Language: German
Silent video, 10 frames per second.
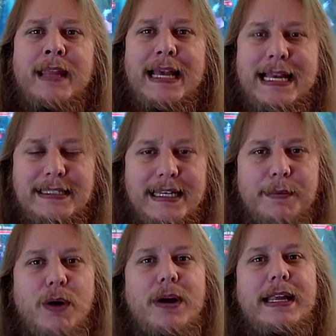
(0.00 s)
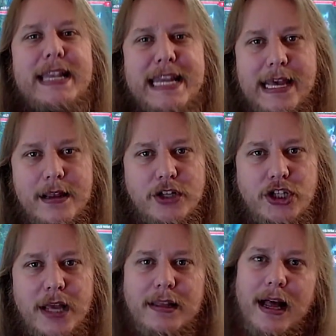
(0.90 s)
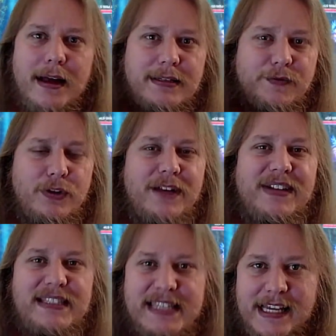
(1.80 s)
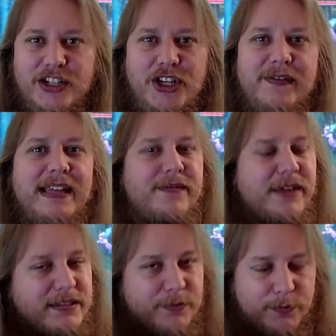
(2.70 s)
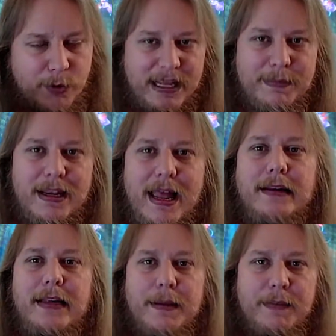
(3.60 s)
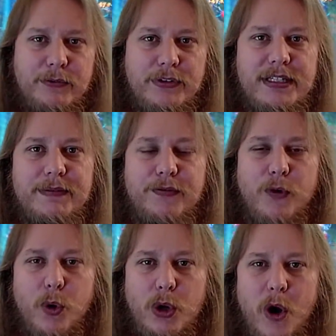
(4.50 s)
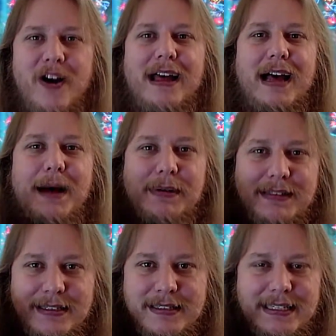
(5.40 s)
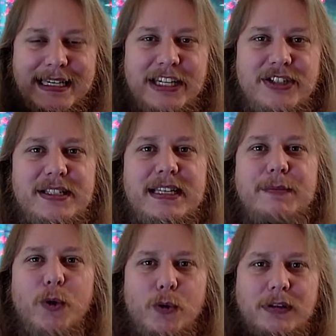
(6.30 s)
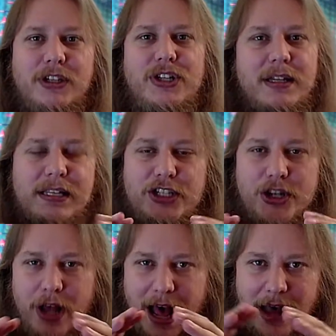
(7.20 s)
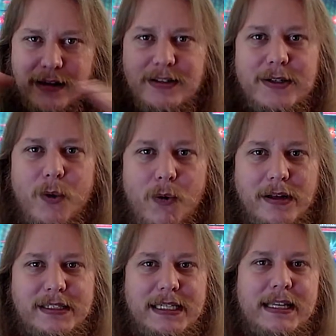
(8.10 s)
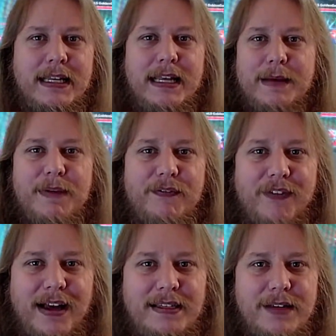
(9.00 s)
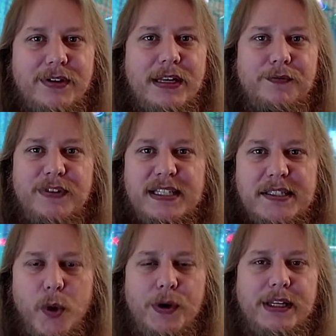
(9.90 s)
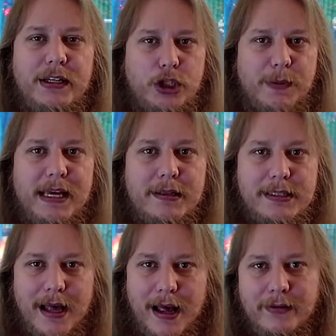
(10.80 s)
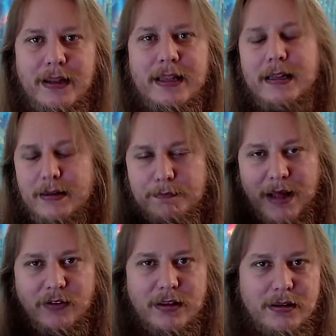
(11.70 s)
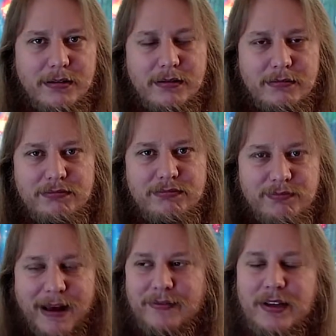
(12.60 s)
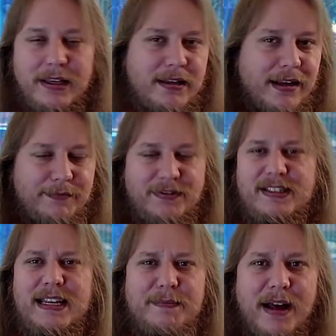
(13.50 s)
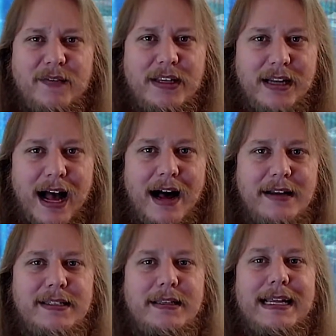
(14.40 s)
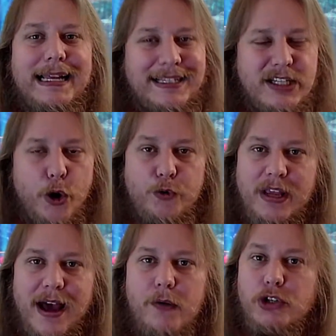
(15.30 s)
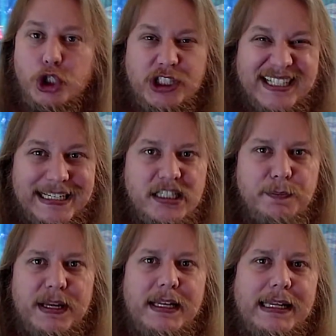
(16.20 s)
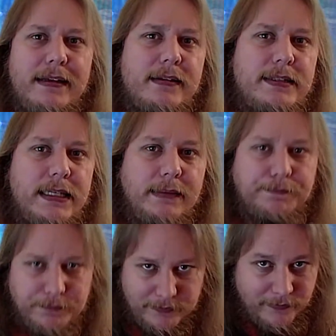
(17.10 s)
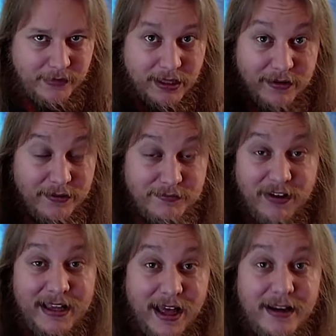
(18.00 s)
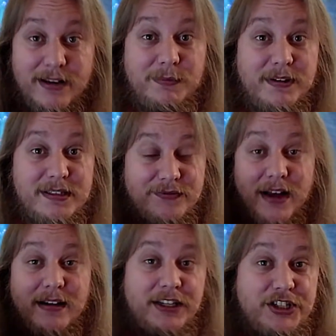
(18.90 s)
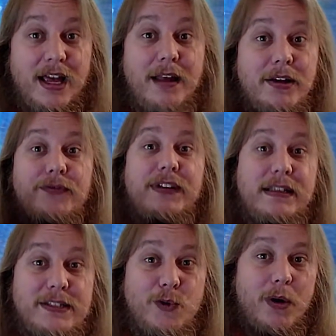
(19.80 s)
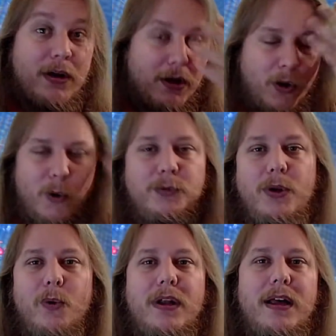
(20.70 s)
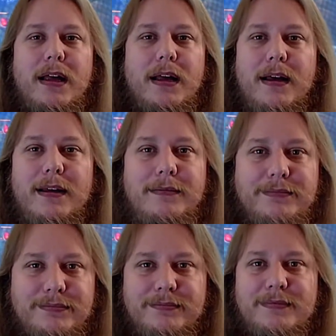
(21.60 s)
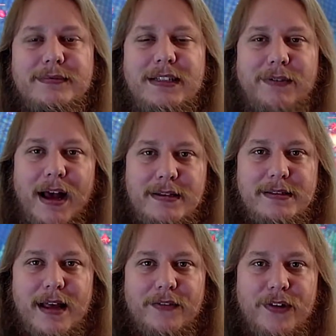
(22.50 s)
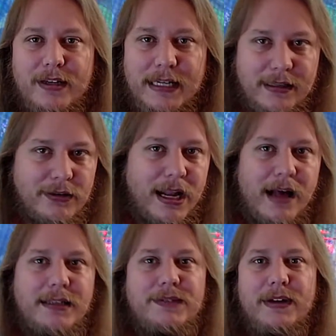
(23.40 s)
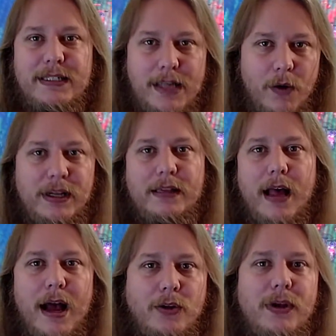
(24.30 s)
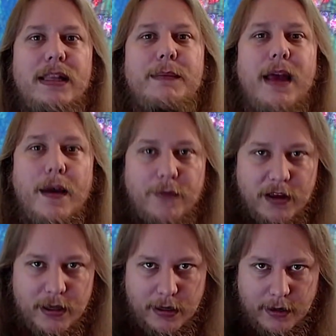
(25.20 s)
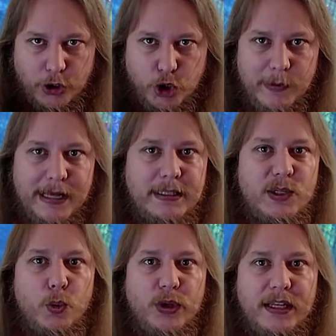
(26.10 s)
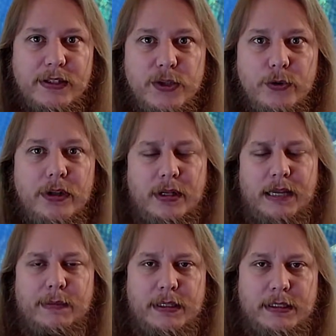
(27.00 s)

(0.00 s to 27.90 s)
Es sind aber auch keine Nierensteine. Der Arzt hat gefunden, wenn es Nierensteine wären, wäre das Problem klar. Man wüsste, wie vorgehen. Aber das ist es nicht. Im Ultraschall ist alles gut gewesen. Man weiß einfach nicht, wieso ich die Schmerzen habe. Manche, manche, der, sage ich, manche, der Arzt sagt, es könnte auch stressbedingt sein. Keine Ahnung, ob das der Fall ist. Ich habe ja viel zu tun und Tore. Ähm, ich weiß es einfach nicht, der Arzt weiß es auch nicht, aktuell nehme ich einfach Schmerz- und entzündendhemmende